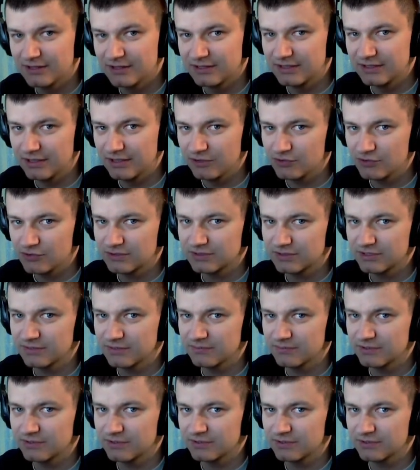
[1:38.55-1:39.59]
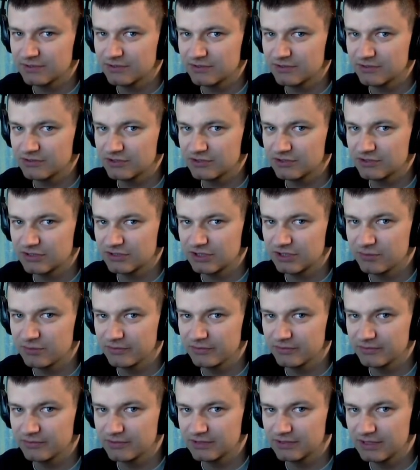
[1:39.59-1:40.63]
Ja już jestem, e, że tak
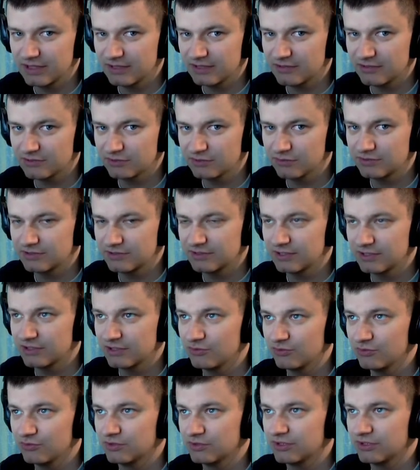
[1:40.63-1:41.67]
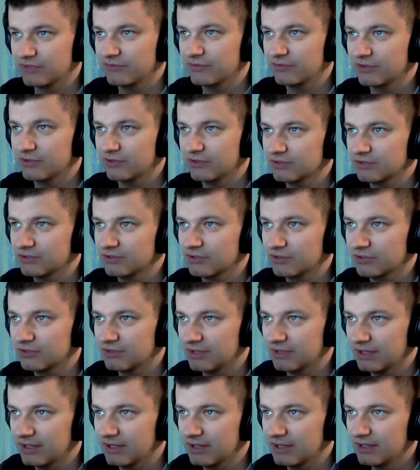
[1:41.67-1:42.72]
powiem, z Dark Souls serią ustawiony do
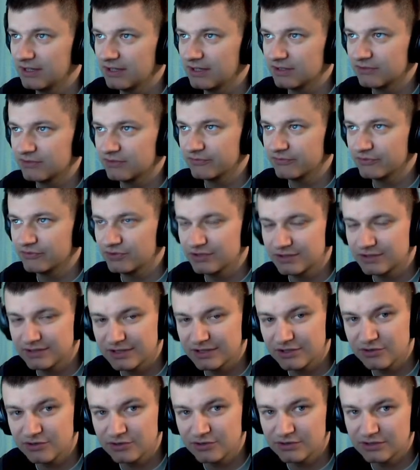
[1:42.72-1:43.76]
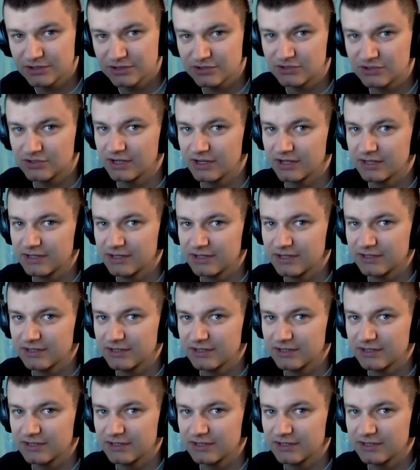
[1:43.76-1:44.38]
dnia 20 stycznia.